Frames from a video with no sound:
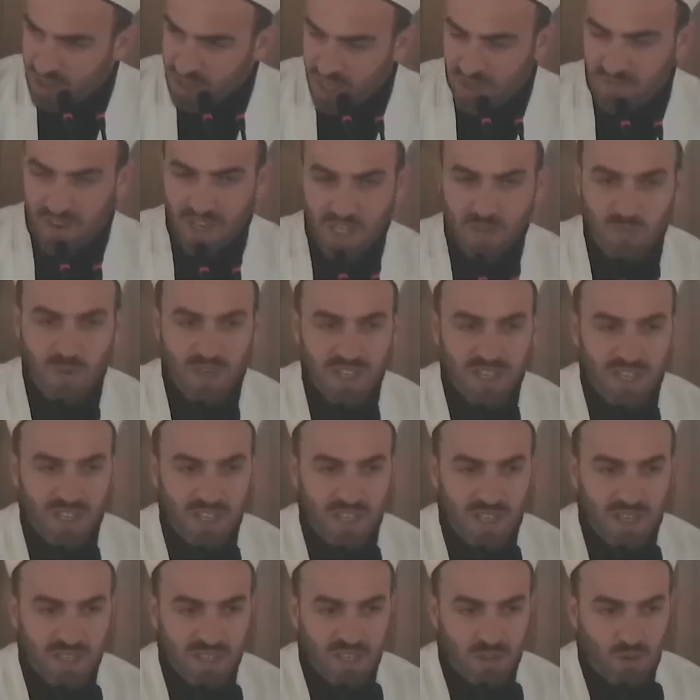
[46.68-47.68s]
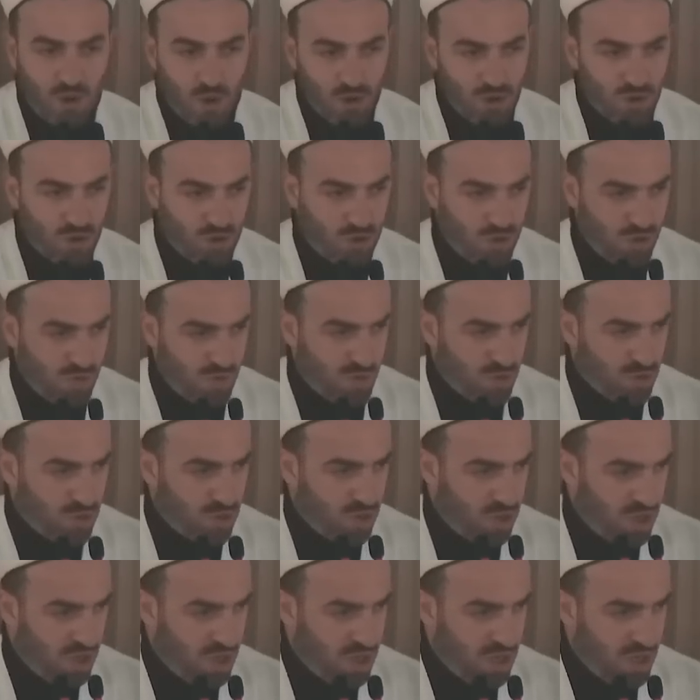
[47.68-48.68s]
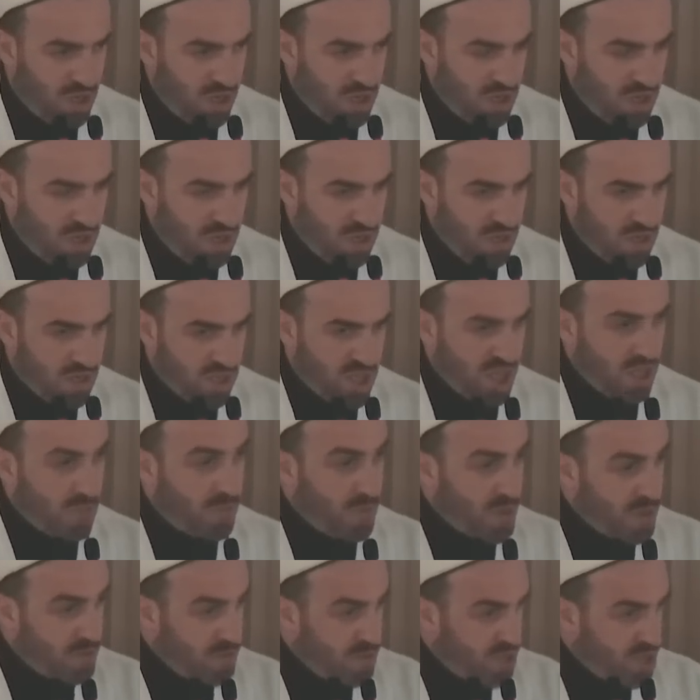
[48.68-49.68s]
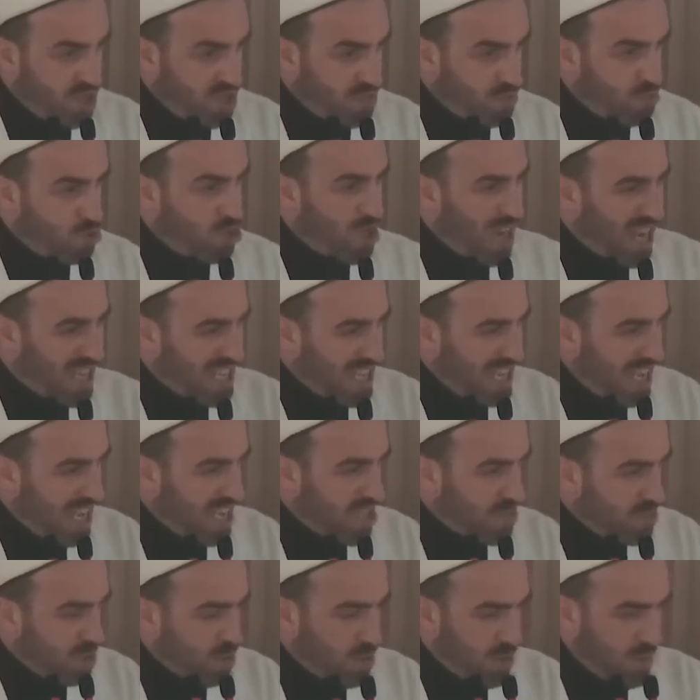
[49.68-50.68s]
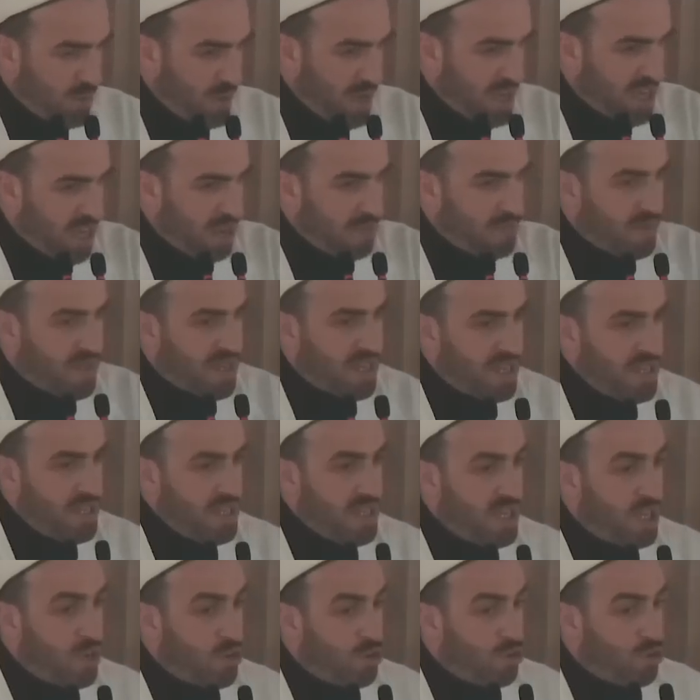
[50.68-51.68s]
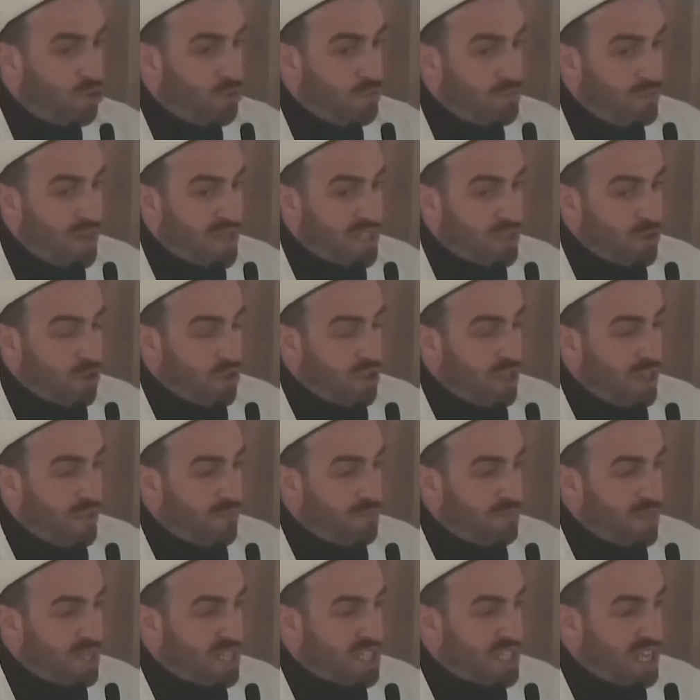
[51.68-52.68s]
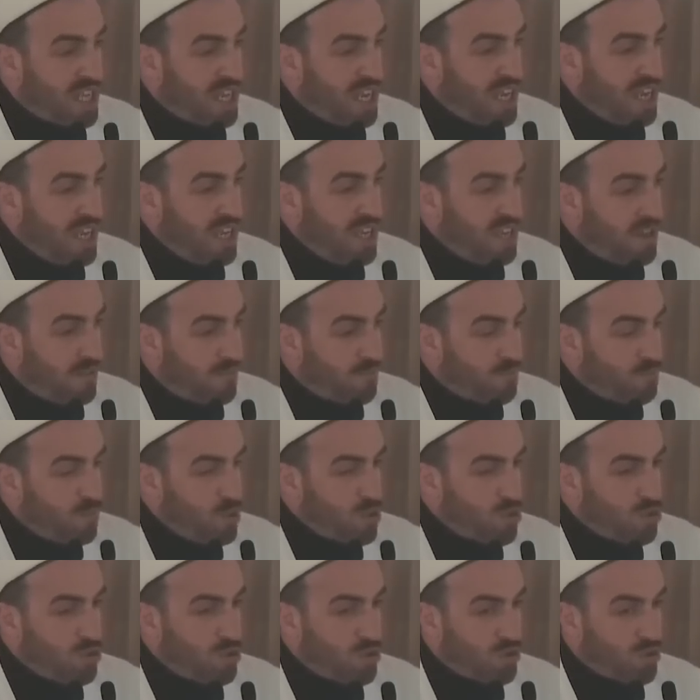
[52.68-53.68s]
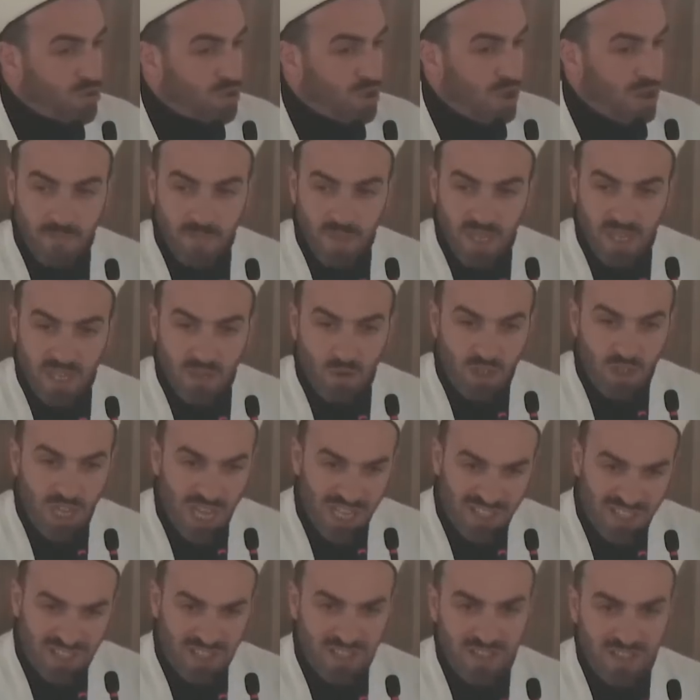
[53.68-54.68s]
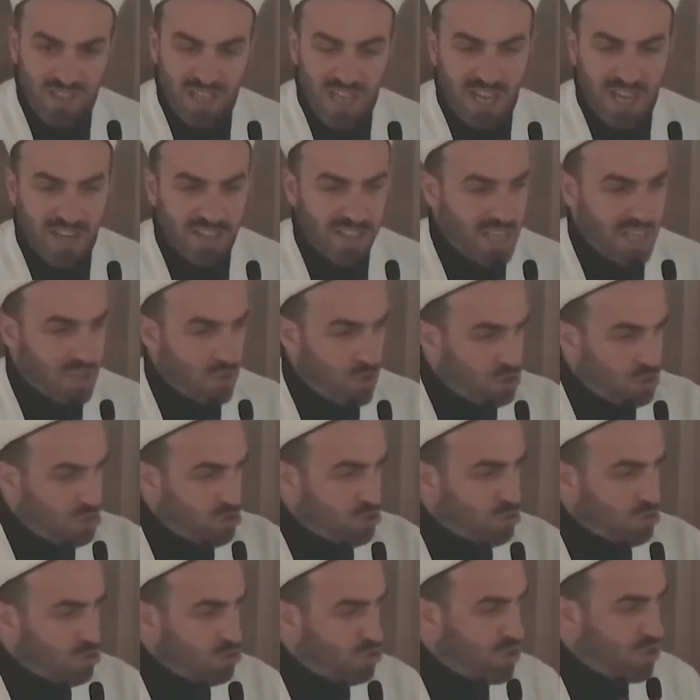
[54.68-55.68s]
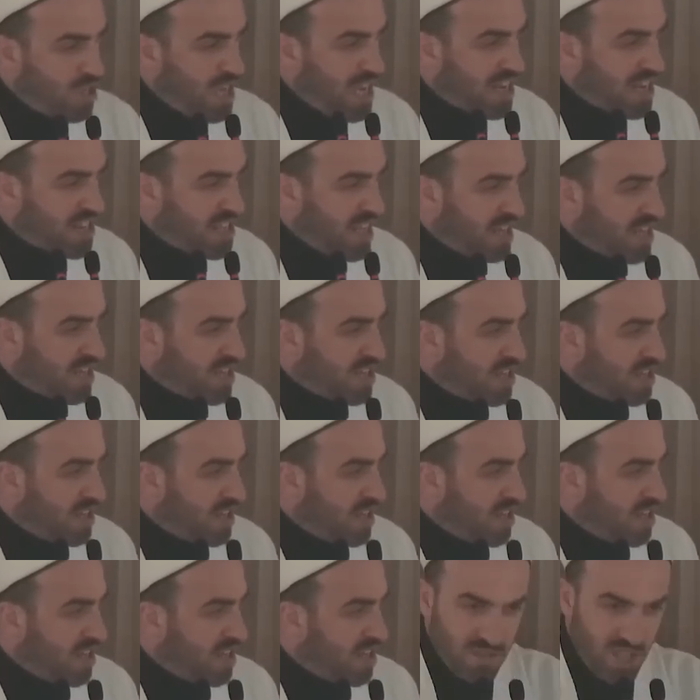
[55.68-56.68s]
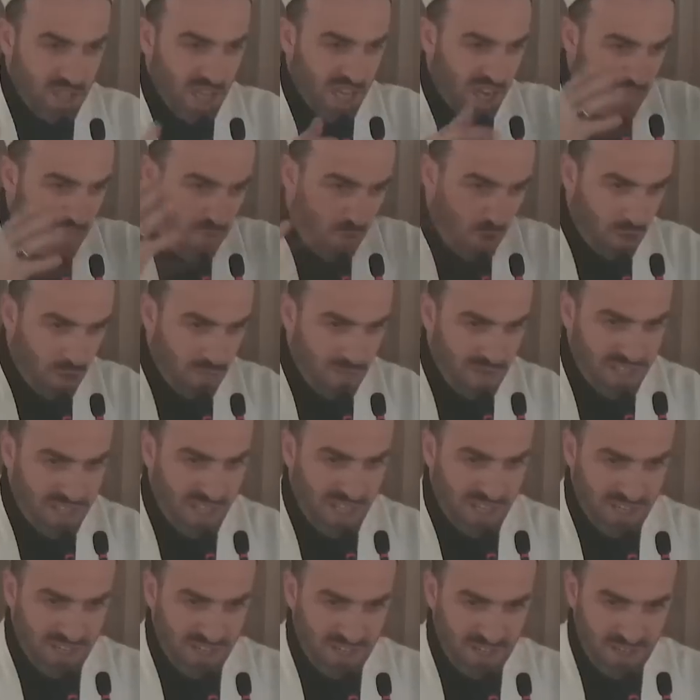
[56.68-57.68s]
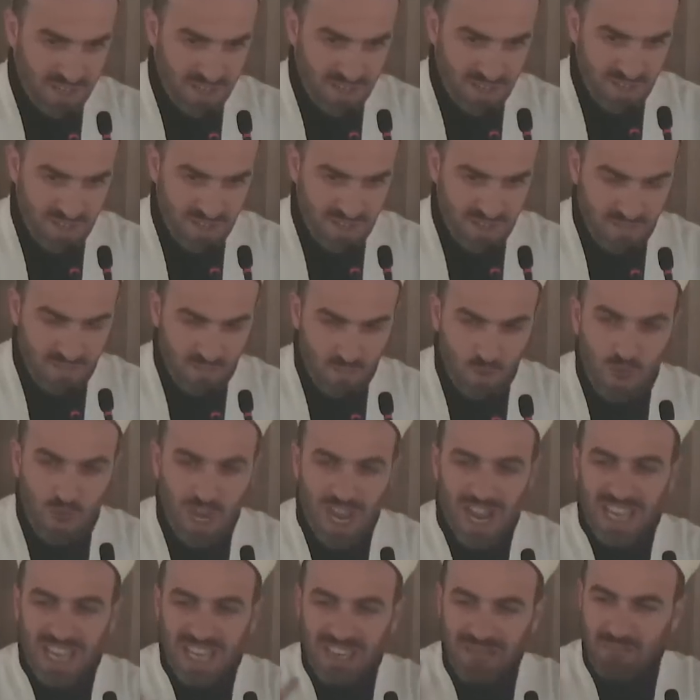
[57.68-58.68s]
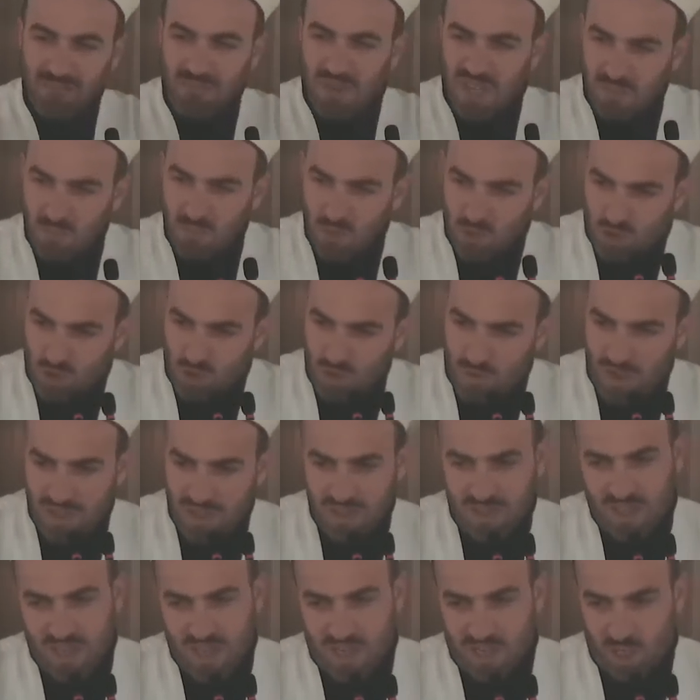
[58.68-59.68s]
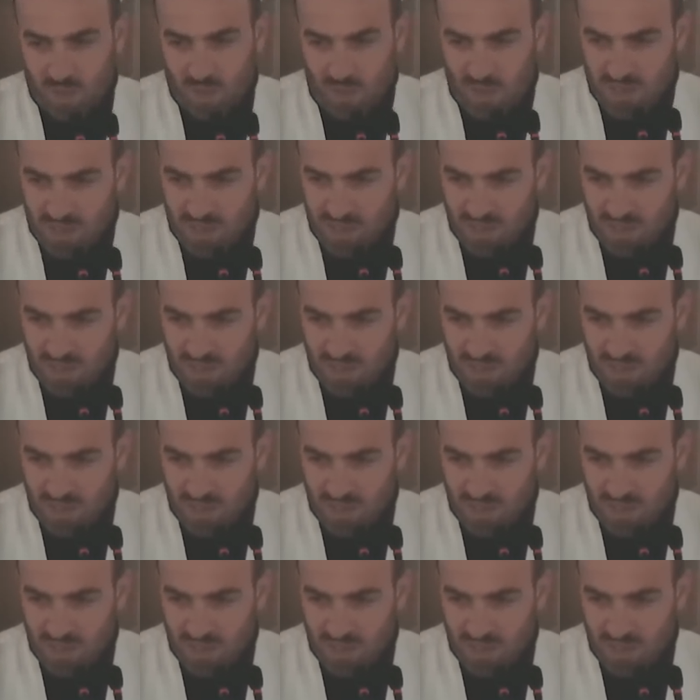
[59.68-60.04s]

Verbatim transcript: Savaş meydanlarında koşuşturmuş. Çırpınmış, mücadele etmiş bir peygamberin ümmeti olan bizlere bu tür yattığı yerden, oturduğu yerden taraf olmadan mülayim bir Müslümanlık yakışmaz.